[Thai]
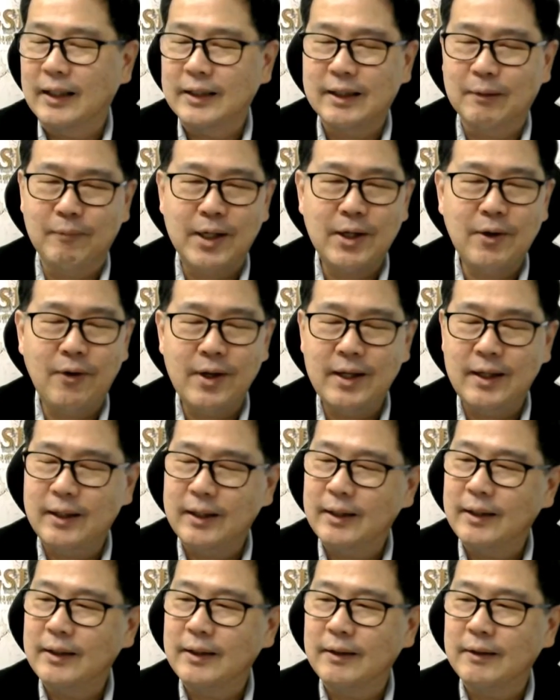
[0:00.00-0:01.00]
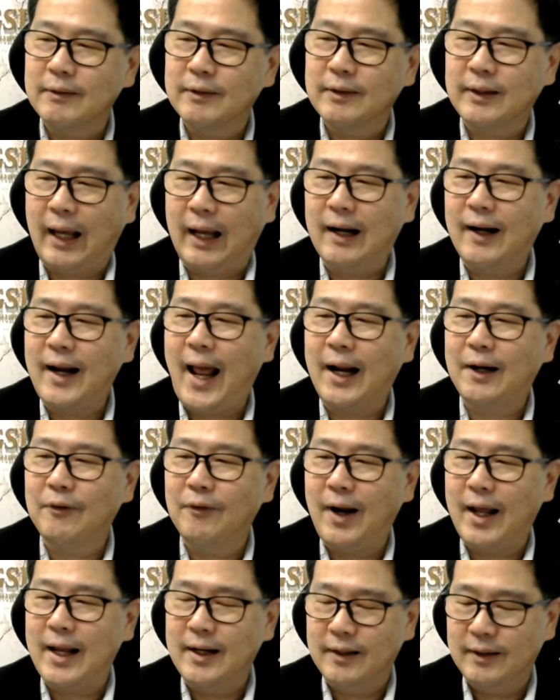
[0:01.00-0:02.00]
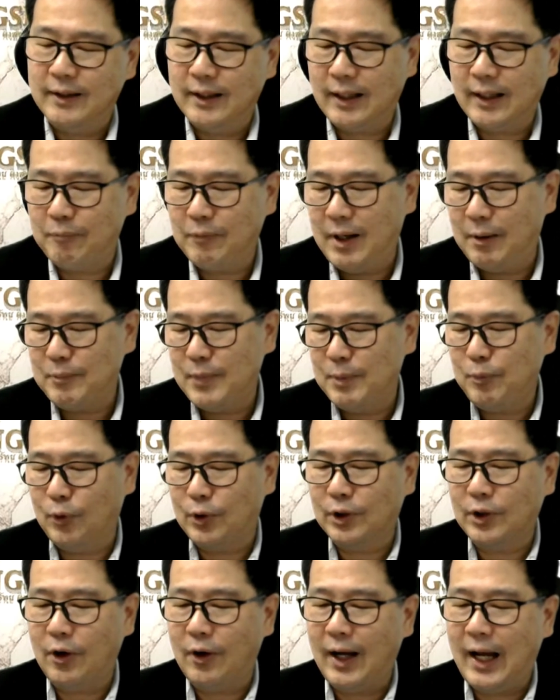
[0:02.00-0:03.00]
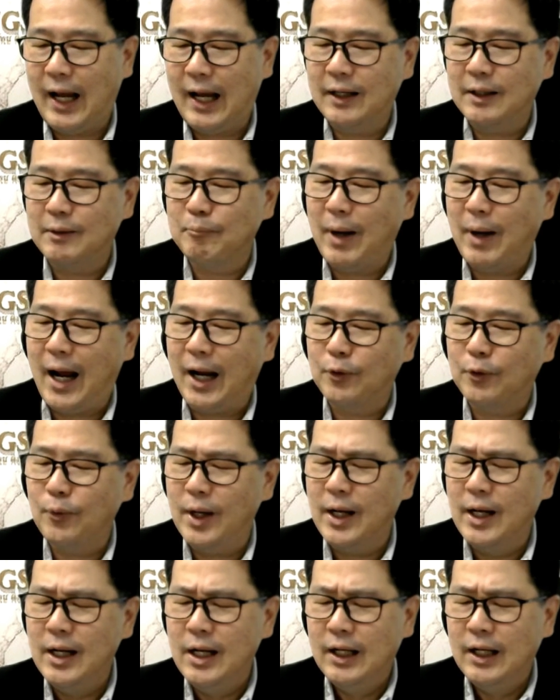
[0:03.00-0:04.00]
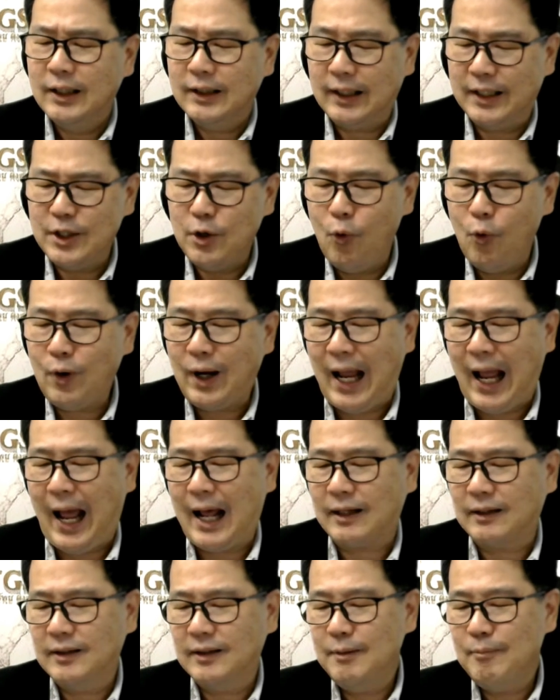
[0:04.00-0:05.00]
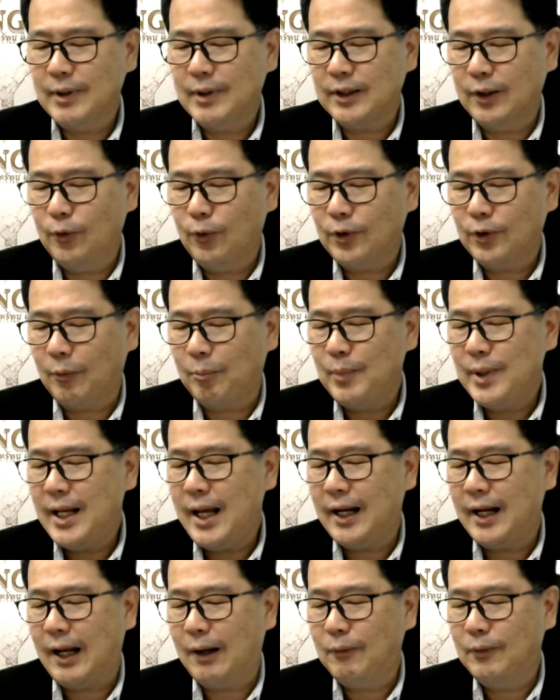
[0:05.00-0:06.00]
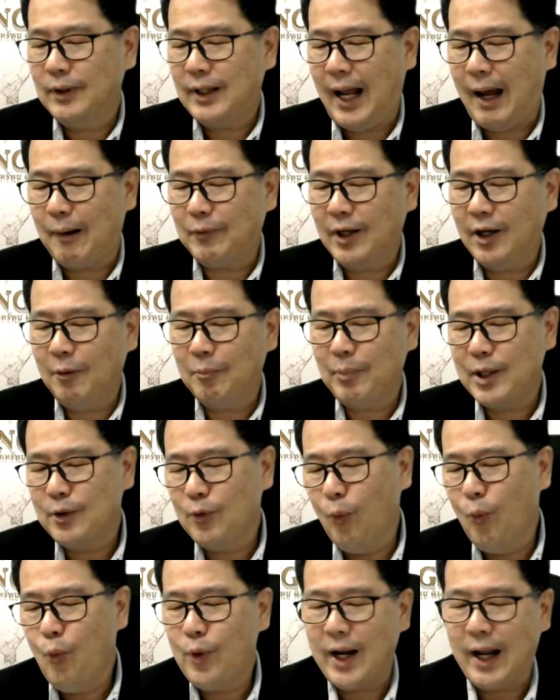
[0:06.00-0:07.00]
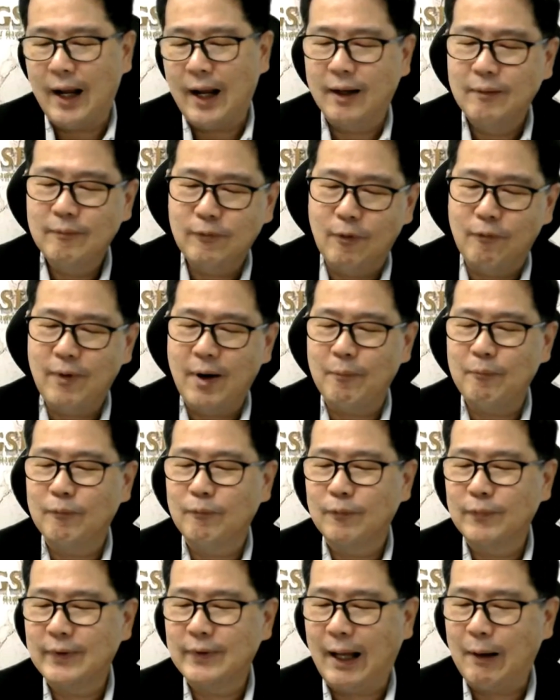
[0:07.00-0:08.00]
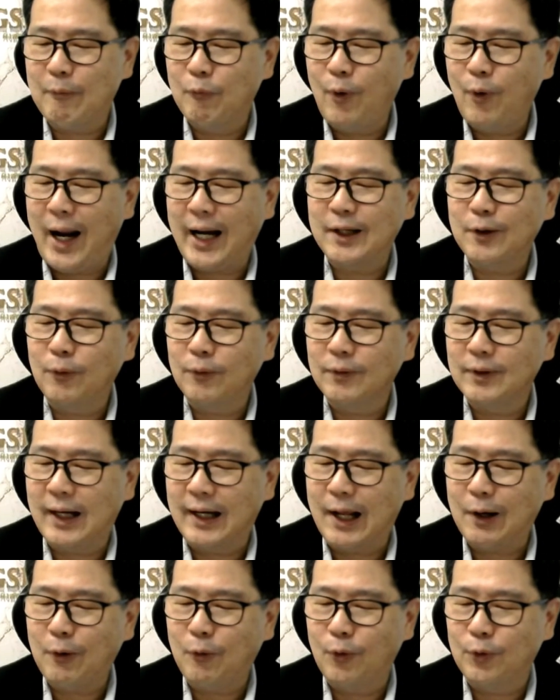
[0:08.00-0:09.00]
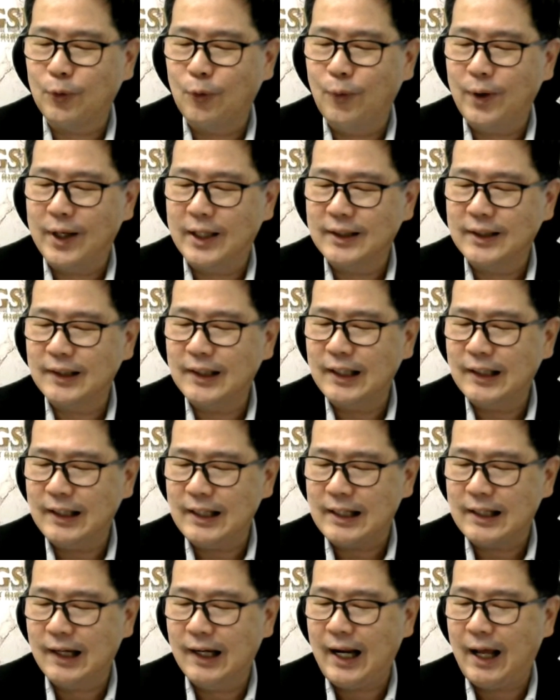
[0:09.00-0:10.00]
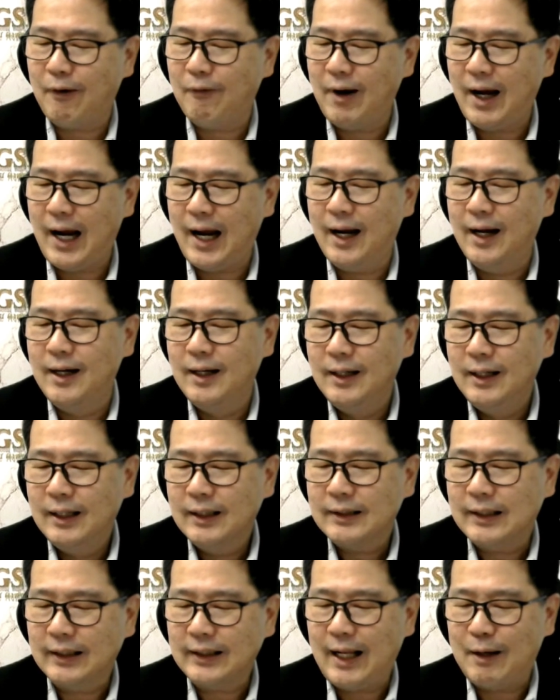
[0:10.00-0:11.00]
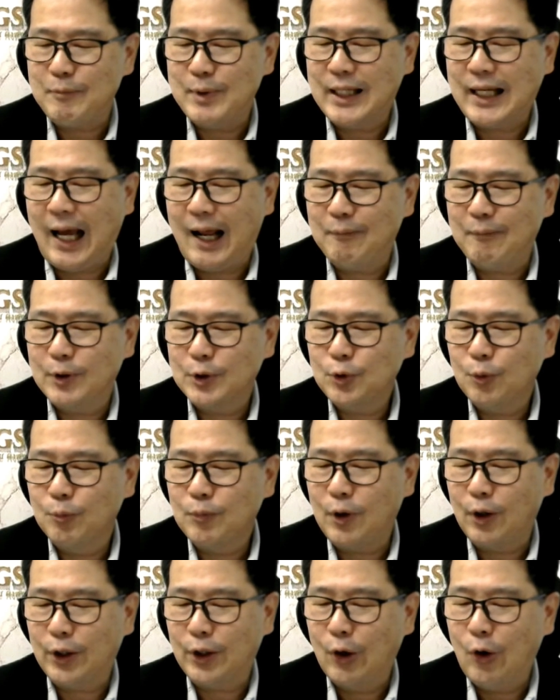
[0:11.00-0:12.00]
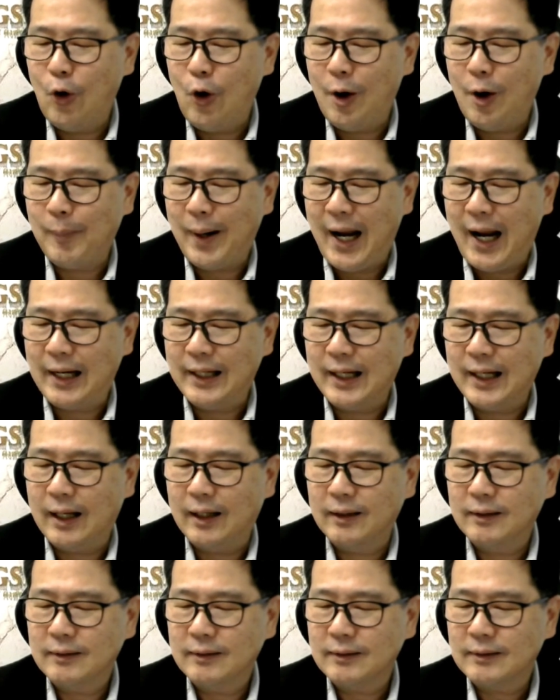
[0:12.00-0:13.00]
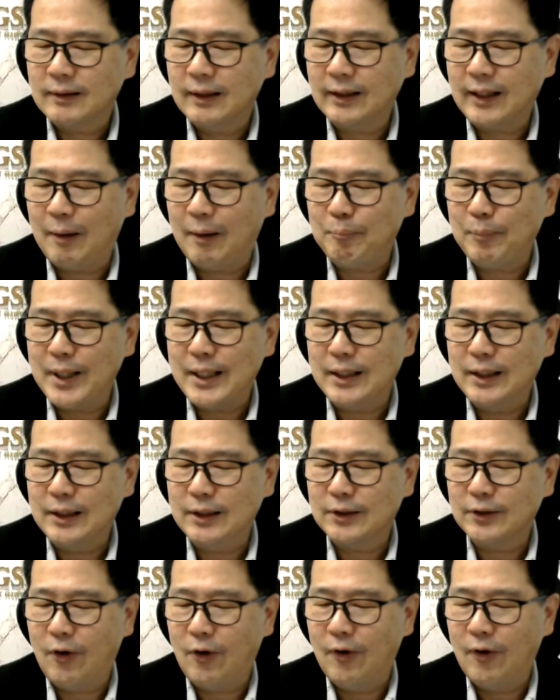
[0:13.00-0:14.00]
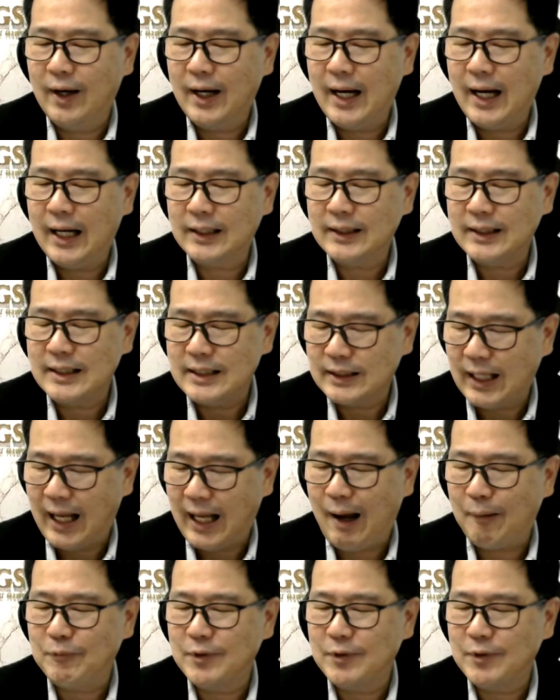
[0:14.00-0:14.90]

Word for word: ยังไม่ค่อยแข็งแรงเท่าไหร่นะครับมีผลต่อค่าเงินบาทด้วยตอนนี้โอกาสที่มันจะลดดอกเบี้ยเนี่ยคุณแจ๊คถ้าเราไปดูเนี่ยผมว่าหลังว่านี้หลายๆคนคงเห็นสถิติแล้วล่ะว่าตั้งแต่มีการประชุมกนงมาเนี่ยส ตั้งแต่ปีสองพันห้าร้อยสี่สิบสาม